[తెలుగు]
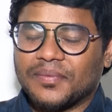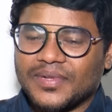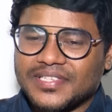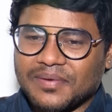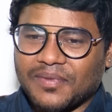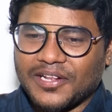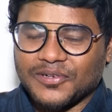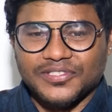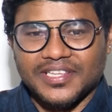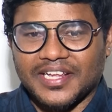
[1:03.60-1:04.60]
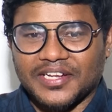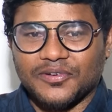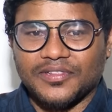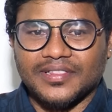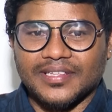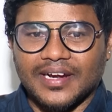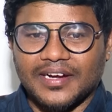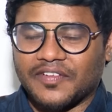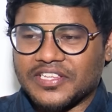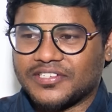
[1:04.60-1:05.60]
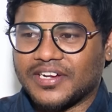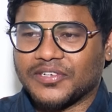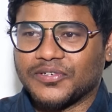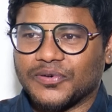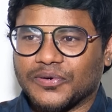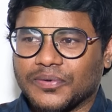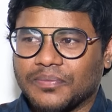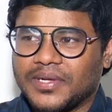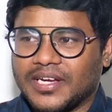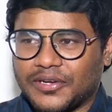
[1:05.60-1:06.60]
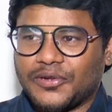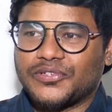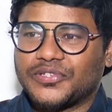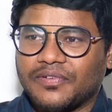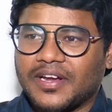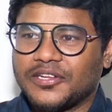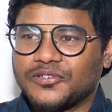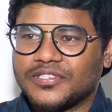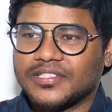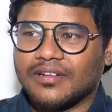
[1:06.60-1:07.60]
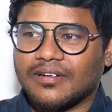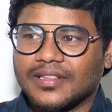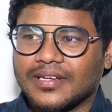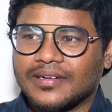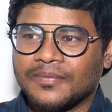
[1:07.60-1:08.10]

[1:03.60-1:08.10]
మీ సినిమాలు చూస్తేనే అర్థమవుతుంది అంటే ఫస్ట్ నాకు మీ ఇంటర్వ్యూస్ ఇవన్నీ చూసిన తర్వాత